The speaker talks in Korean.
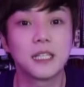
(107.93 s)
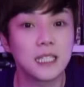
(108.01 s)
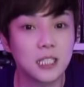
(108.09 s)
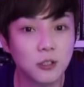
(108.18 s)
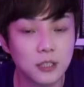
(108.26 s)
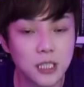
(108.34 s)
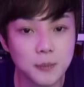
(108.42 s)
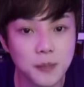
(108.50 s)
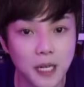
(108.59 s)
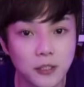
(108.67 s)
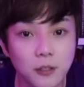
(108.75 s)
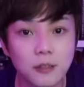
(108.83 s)

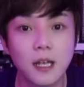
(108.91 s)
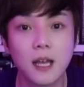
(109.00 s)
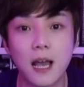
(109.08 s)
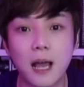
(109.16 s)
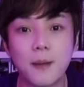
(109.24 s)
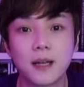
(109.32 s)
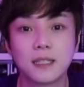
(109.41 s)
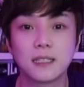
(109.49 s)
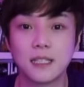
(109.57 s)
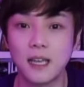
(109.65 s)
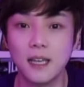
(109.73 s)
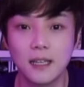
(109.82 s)
2024년
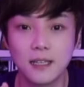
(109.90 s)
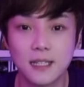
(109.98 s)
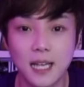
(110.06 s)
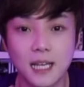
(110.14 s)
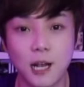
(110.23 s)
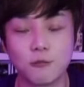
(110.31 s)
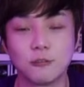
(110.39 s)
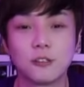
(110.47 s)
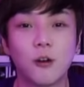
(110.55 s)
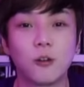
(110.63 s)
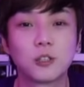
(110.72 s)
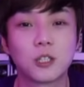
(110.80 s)
하반기에 사랑은
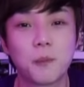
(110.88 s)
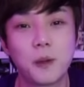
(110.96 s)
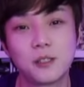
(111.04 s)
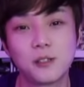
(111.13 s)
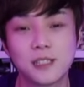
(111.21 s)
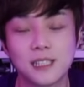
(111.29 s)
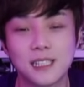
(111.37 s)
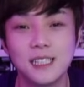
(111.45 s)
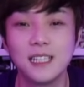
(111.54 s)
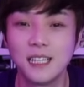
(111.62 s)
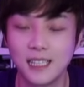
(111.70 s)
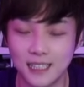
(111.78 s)
어떻게 펼쳐지지
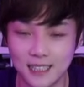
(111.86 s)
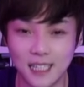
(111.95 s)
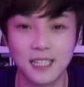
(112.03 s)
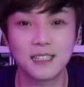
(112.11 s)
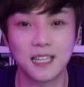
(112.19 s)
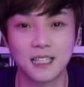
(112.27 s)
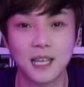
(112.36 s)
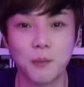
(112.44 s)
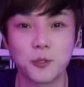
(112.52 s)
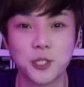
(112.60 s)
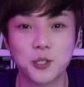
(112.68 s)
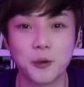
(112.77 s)
이제 생각해
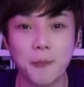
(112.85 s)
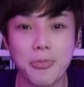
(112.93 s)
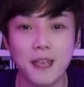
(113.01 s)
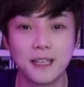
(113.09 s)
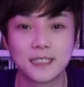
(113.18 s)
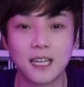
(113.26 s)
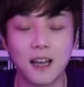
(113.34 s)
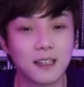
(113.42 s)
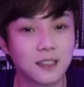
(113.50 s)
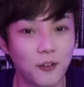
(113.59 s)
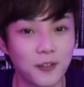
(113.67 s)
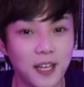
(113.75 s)
보시죠. 자,
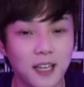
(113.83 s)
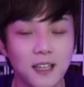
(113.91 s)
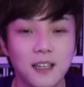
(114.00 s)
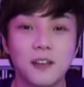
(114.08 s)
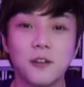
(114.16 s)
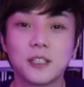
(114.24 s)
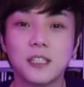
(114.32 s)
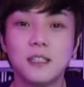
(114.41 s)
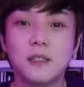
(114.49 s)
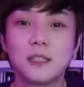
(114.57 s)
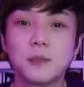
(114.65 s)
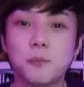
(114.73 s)
그런데
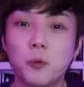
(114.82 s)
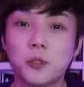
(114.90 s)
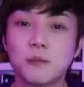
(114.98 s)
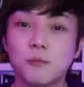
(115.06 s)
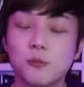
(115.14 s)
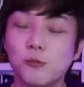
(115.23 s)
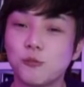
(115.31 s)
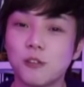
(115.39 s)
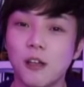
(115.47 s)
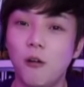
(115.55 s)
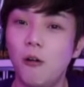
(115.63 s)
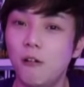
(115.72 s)
여기 지금 보시는 분 중에
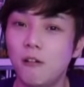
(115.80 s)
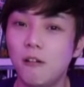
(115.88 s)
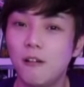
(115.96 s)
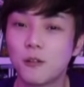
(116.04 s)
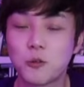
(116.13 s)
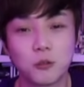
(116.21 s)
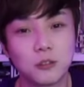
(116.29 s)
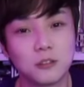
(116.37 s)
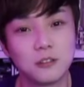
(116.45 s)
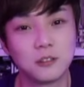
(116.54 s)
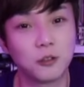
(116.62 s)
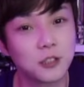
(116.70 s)
어?
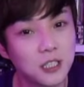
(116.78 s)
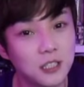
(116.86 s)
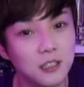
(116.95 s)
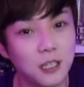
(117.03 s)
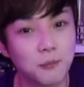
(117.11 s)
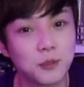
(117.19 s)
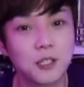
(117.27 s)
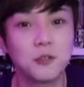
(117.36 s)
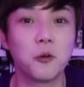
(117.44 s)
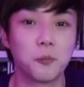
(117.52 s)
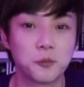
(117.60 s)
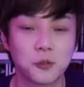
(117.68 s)
저는 여친, 남친이
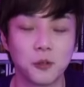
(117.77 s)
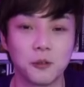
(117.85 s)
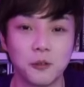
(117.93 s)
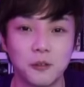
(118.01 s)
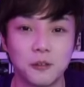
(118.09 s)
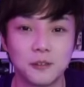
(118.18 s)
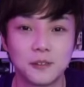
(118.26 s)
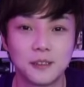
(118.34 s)
없어요.